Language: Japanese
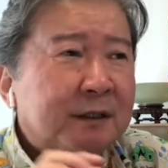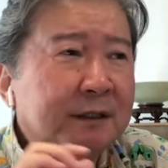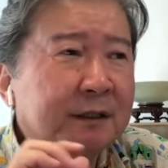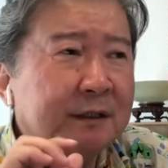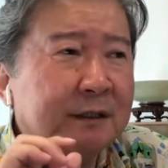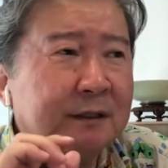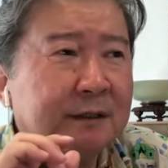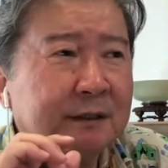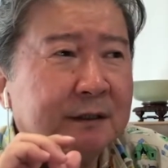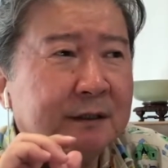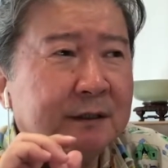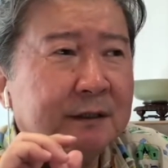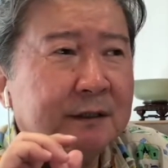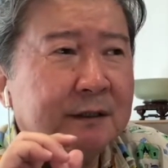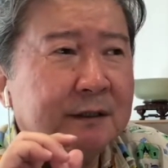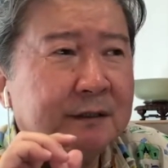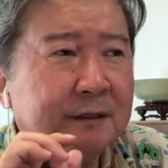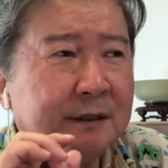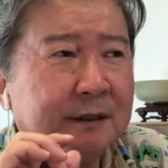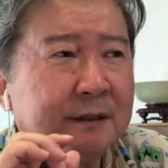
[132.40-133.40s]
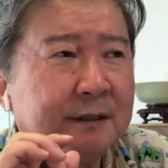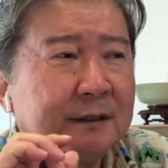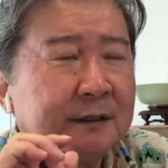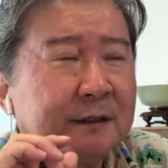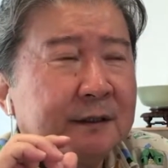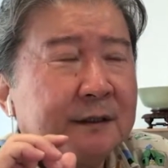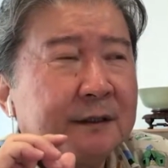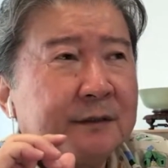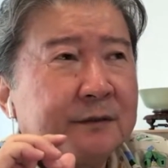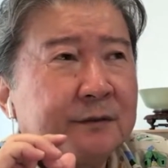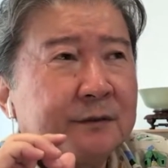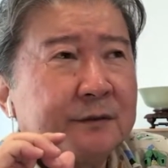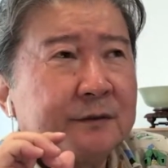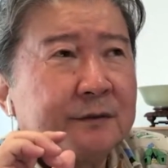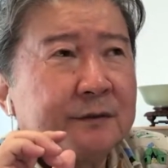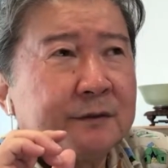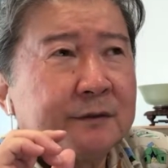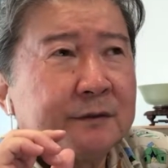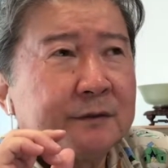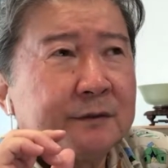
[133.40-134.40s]
ら、うーんね、えっ
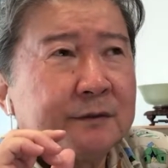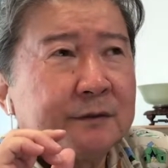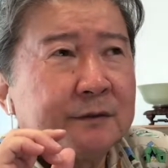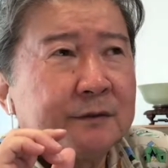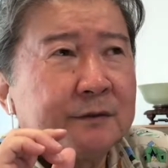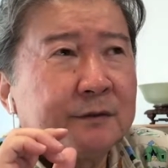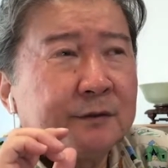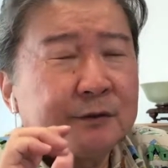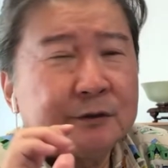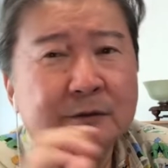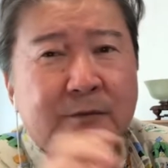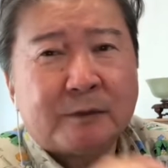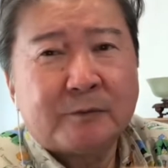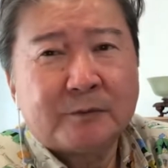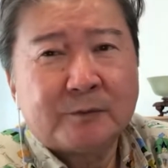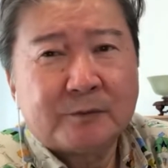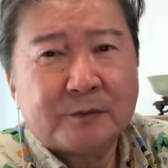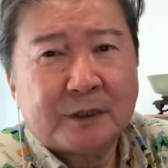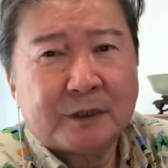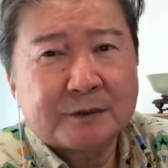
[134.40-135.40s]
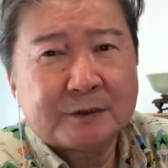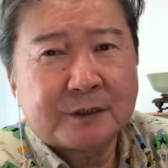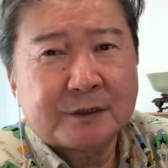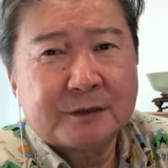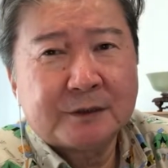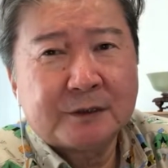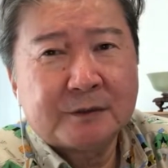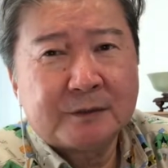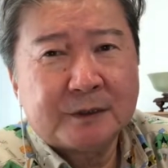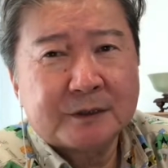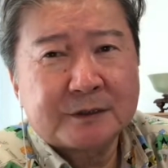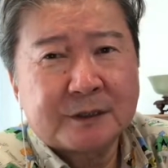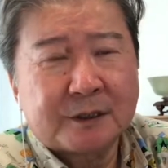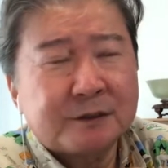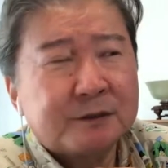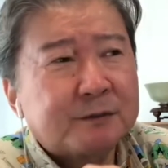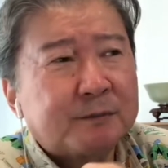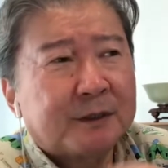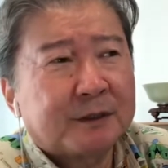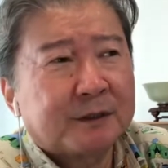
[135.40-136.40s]
と、ろくじゅうまん預かってればさ
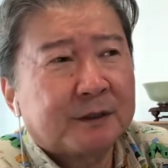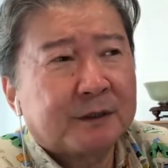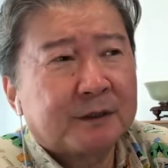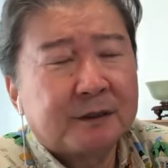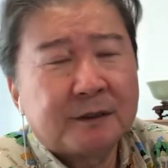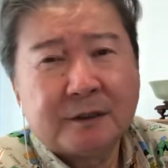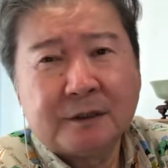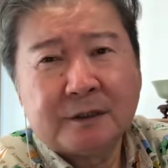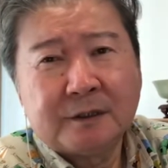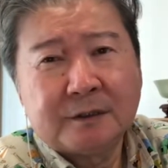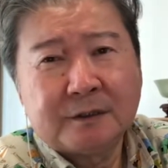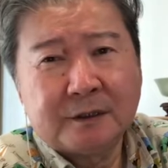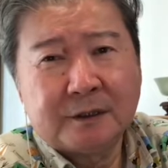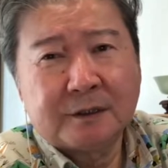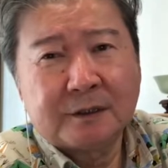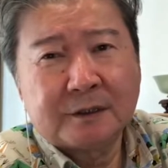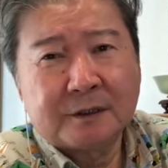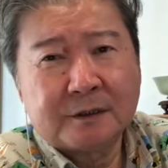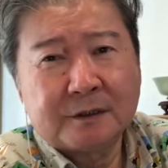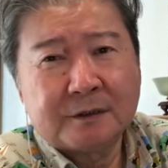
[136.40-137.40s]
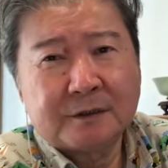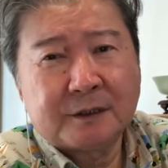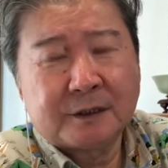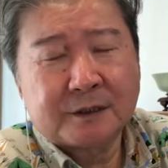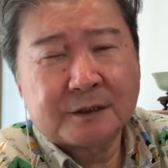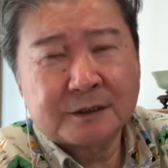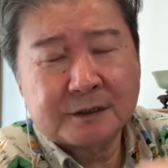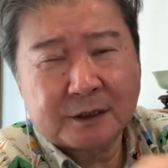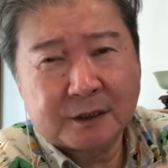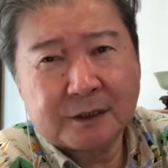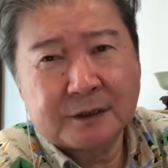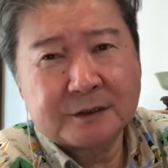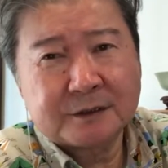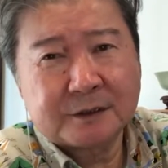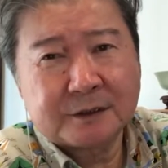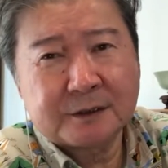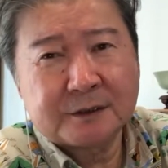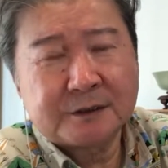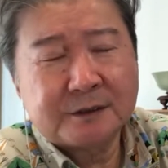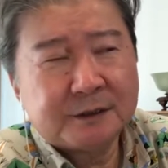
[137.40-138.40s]
んじゅうまんね、だけしか返さ
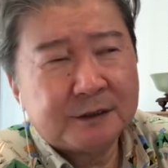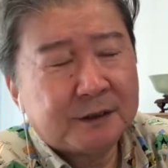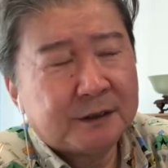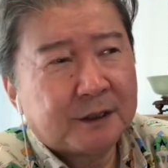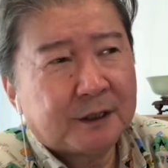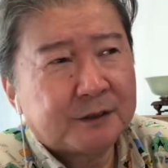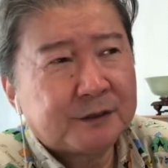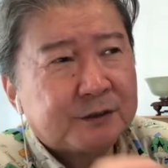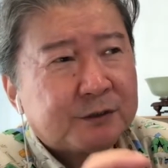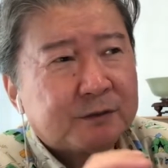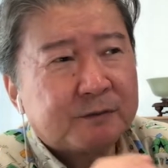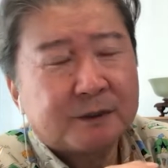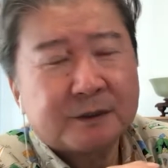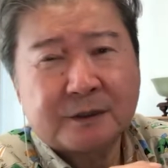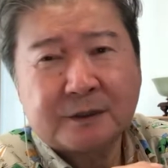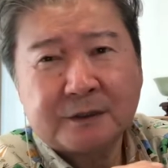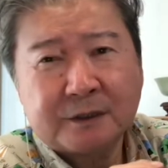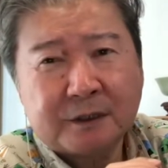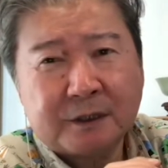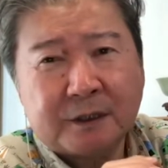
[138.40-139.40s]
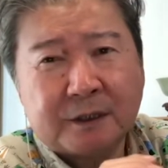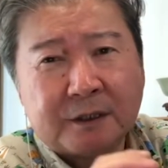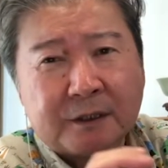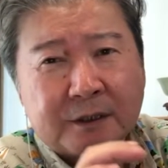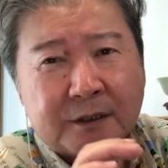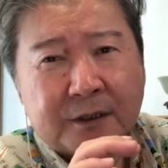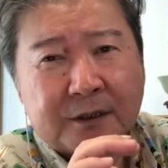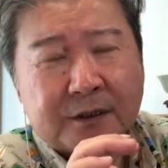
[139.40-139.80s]
ないし、はちじゅうまんだったら、